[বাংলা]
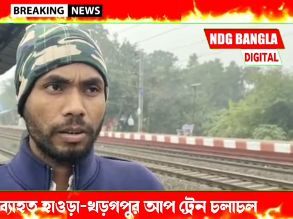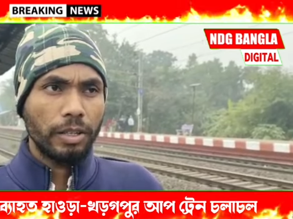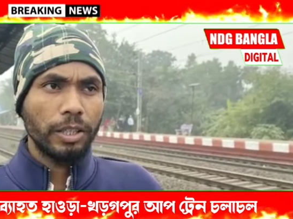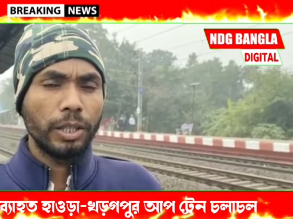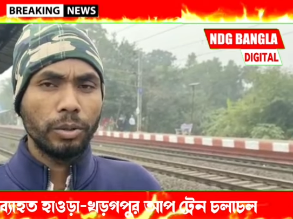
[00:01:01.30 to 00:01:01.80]

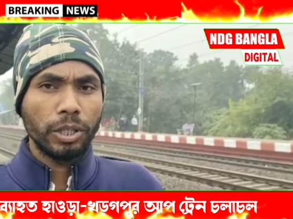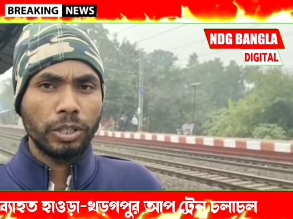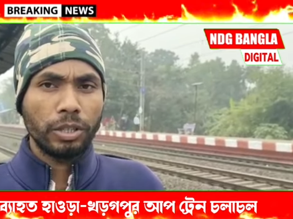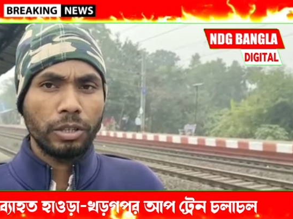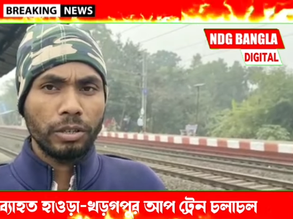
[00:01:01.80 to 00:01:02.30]
ওই
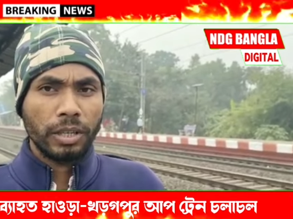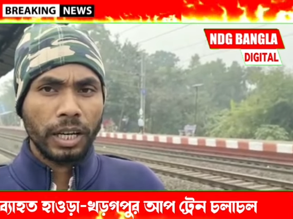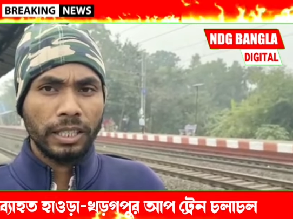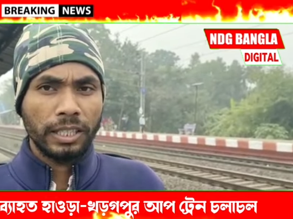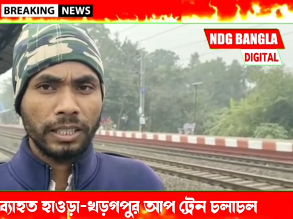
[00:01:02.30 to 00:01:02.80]
ডিউটির জন্য
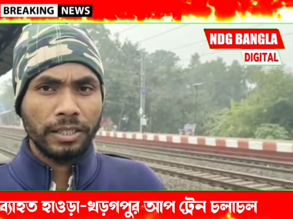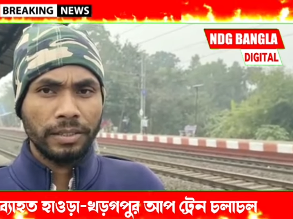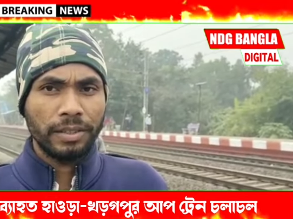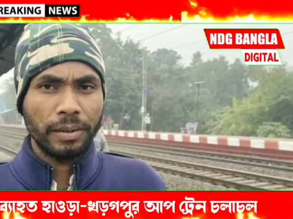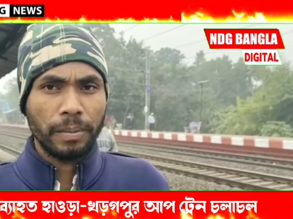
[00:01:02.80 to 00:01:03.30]
কাজের
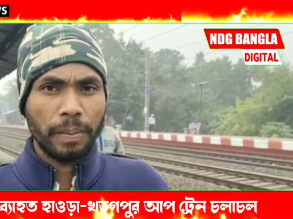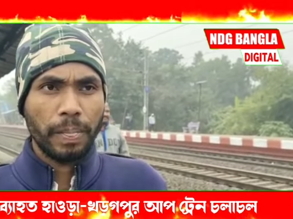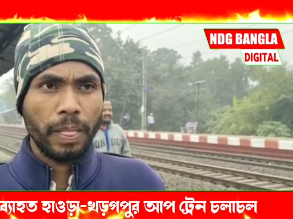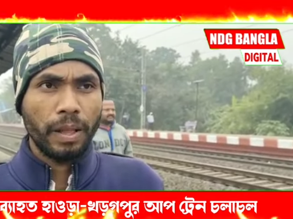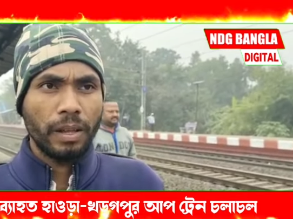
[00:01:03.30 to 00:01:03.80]

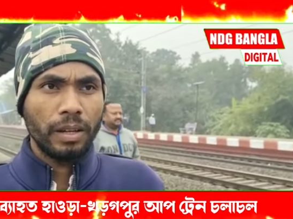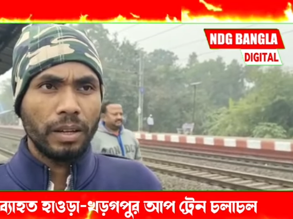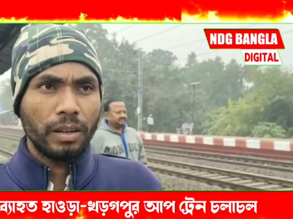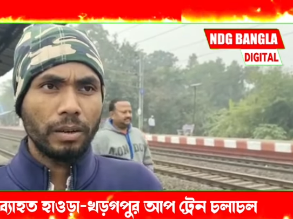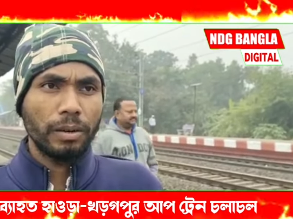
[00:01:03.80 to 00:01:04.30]

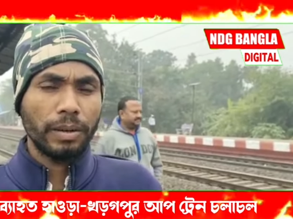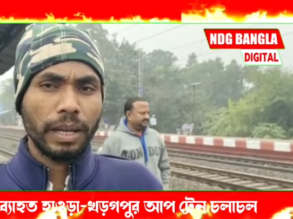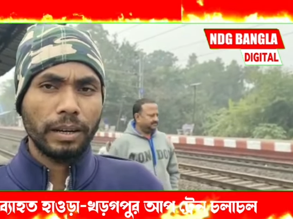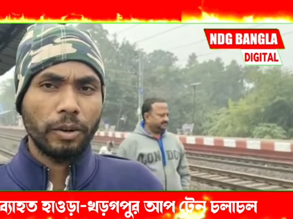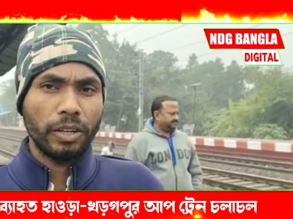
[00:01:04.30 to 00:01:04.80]
ওই
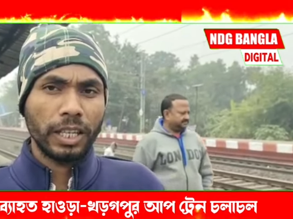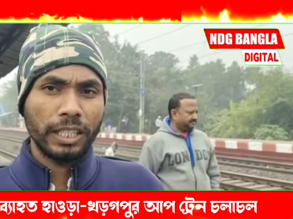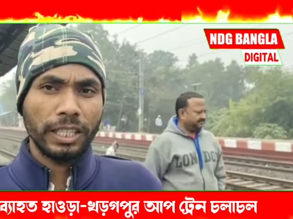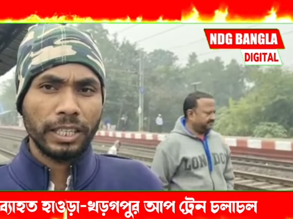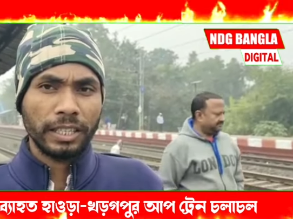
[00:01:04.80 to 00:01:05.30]
ঘন্টা
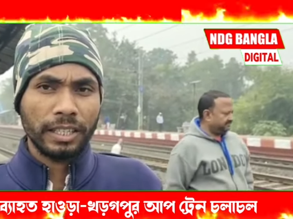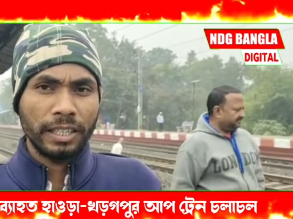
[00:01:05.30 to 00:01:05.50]
দেড়েক